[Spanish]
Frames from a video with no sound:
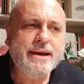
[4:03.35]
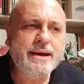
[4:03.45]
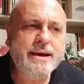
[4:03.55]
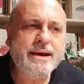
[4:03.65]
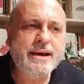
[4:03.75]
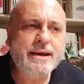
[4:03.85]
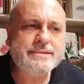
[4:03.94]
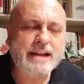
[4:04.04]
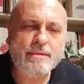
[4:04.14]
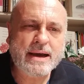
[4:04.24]

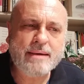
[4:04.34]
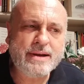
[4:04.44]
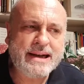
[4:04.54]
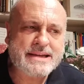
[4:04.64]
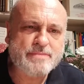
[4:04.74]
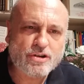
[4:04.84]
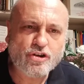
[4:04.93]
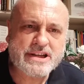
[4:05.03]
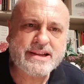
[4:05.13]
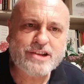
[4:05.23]
eh, trabajaba en las
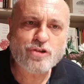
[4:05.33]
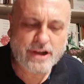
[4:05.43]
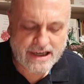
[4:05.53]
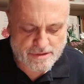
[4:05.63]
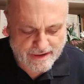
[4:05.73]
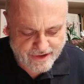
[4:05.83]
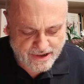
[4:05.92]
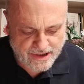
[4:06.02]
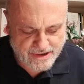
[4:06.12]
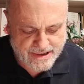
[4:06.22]
mejores editoriales
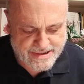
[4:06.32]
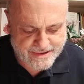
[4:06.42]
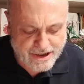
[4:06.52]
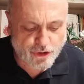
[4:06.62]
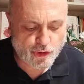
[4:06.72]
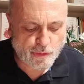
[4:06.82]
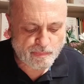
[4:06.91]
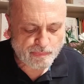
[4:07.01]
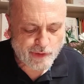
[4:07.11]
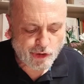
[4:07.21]
madrileñas,
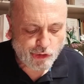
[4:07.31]
dijo,